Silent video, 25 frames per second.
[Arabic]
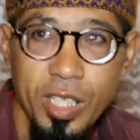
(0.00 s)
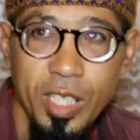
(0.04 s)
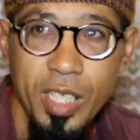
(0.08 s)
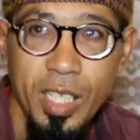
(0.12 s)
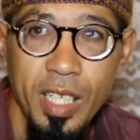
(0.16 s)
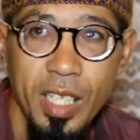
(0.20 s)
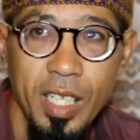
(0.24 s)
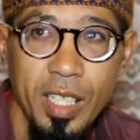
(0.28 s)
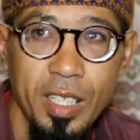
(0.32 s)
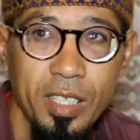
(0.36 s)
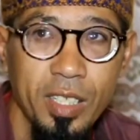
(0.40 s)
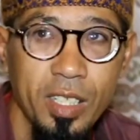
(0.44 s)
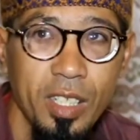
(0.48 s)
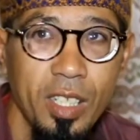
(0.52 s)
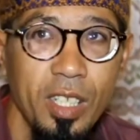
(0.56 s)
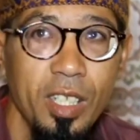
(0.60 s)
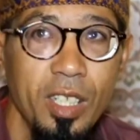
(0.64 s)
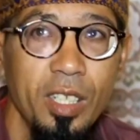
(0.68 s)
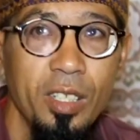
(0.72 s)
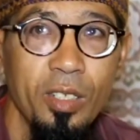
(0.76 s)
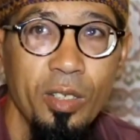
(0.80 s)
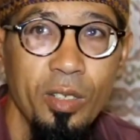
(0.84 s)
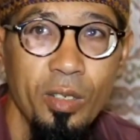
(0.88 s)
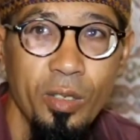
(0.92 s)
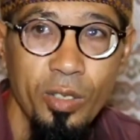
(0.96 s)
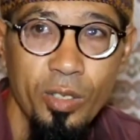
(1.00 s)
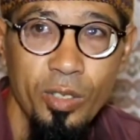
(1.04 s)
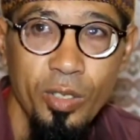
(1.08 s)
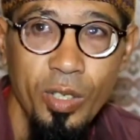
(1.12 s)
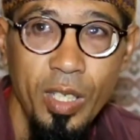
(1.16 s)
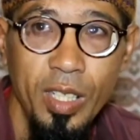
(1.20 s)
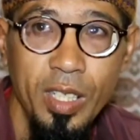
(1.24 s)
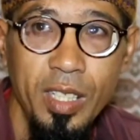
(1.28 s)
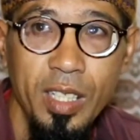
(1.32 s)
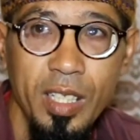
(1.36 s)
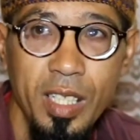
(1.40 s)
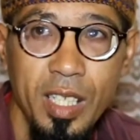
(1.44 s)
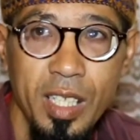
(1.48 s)
لله
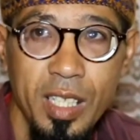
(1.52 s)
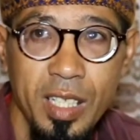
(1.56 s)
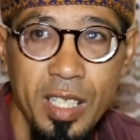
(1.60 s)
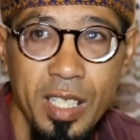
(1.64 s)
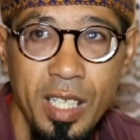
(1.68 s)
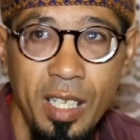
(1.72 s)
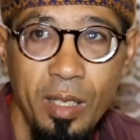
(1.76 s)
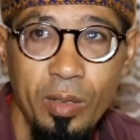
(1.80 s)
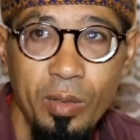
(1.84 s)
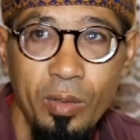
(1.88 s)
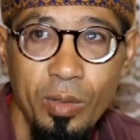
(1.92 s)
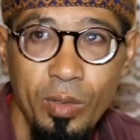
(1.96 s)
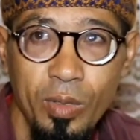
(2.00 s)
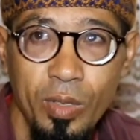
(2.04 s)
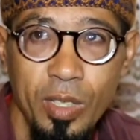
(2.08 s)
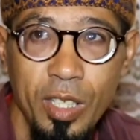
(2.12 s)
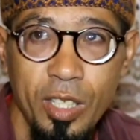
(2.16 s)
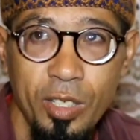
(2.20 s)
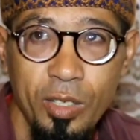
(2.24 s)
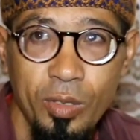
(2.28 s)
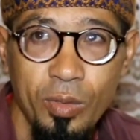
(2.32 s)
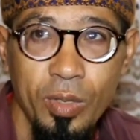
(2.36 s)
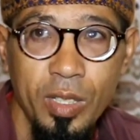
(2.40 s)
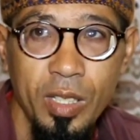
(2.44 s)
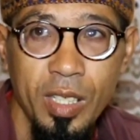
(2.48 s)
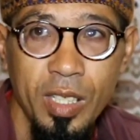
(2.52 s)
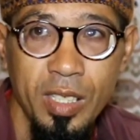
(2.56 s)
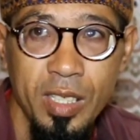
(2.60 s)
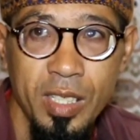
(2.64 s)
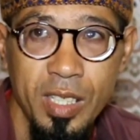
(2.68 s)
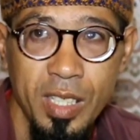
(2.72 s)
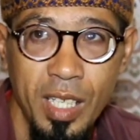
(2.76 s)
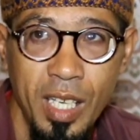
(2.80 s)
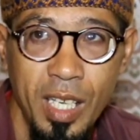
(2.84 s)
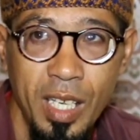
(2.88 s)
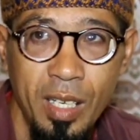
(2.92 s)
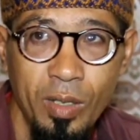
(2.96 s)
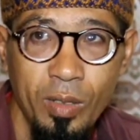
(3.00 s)
يعاونونا داكشي اللي قسم
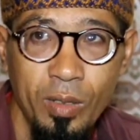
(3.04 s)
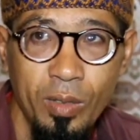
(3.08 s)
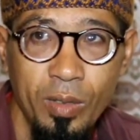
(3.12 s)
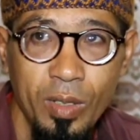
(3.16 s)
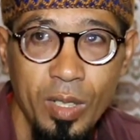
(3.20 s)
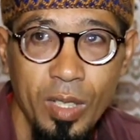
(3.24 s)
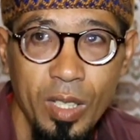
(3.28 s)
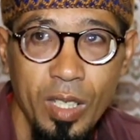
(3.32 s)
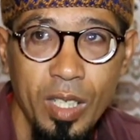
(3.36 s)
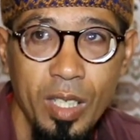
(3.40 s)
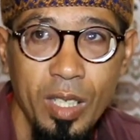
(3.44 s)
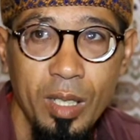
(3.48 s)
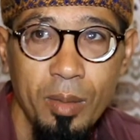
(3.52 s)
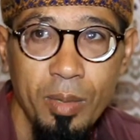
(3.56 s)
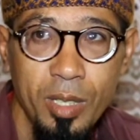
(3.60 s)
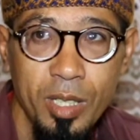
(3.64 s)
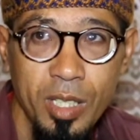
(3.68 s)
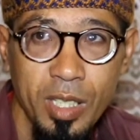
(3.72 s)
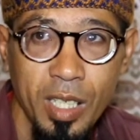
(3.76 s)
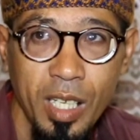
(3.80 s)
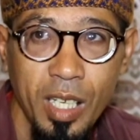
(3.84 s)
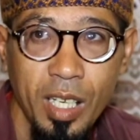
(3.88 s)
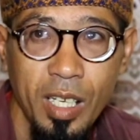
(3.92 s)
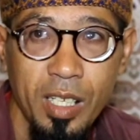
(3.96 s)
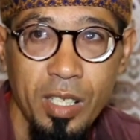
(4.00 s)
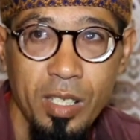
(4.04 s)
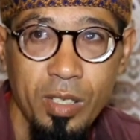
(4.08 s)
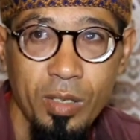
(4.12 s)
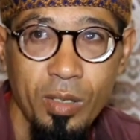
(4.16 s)
الله ولا لقينا شي